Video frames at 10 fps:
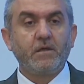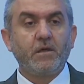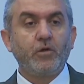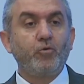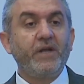
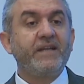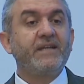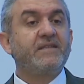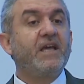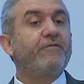انه نحن
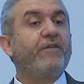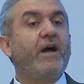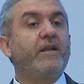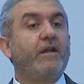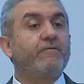ندافع
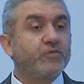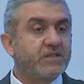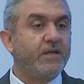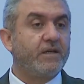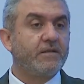عن
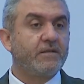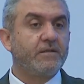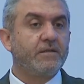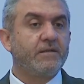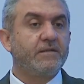انفسنا
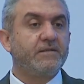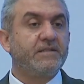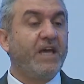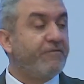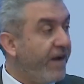
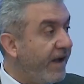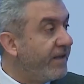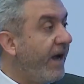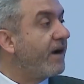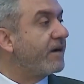ندافع
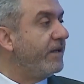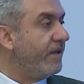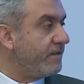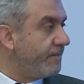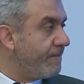عن حقنا
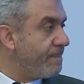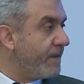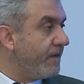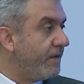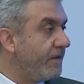
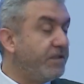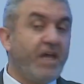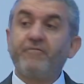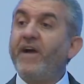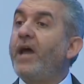
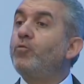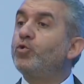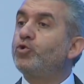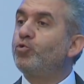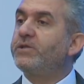ندافع عن
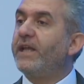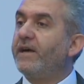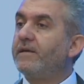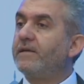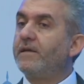وجودنا
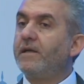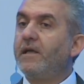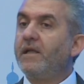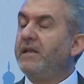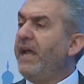
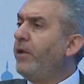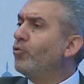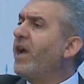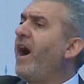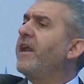نحن
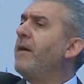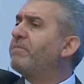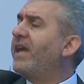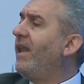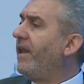كعرب
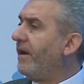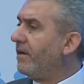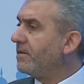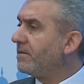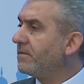كلنا
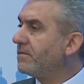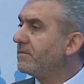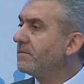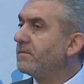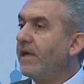
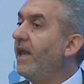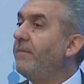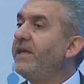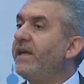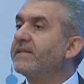على
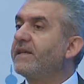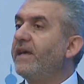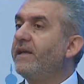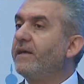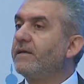مين
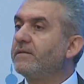اعتدينا